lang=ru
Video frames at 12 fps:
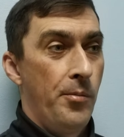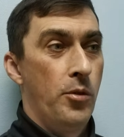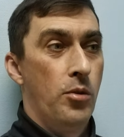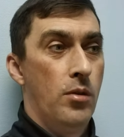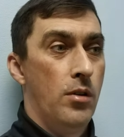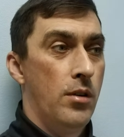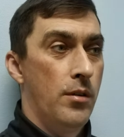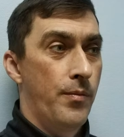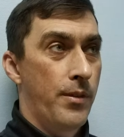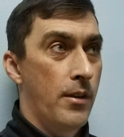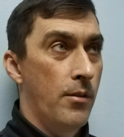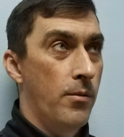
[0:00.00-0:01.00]
Но
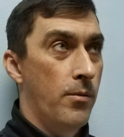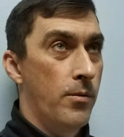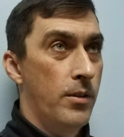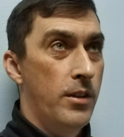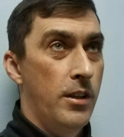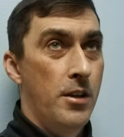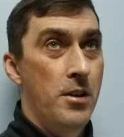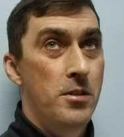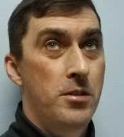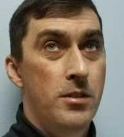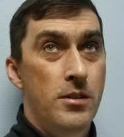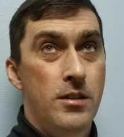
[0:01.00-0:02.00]
в этой
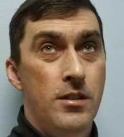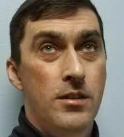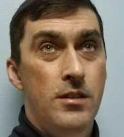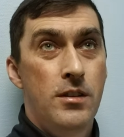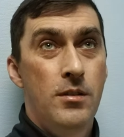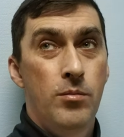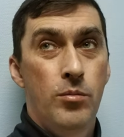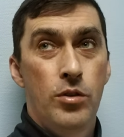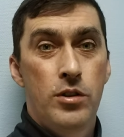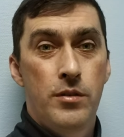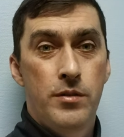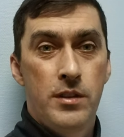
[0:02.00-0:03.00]
стези
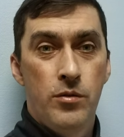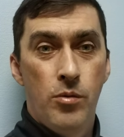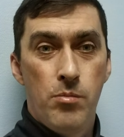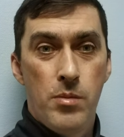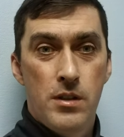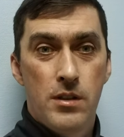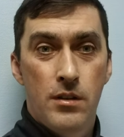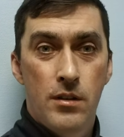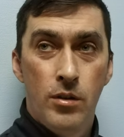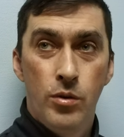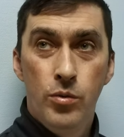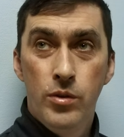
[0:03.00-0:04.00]
больше всего бесит
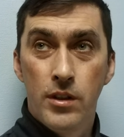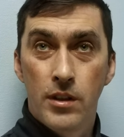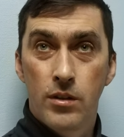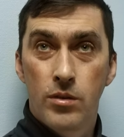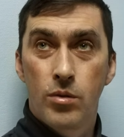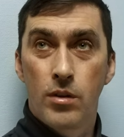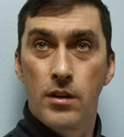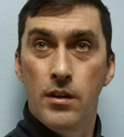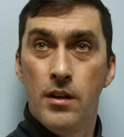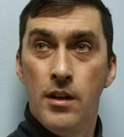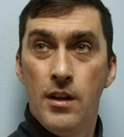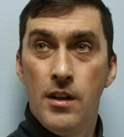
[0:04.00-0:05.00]
люди, которые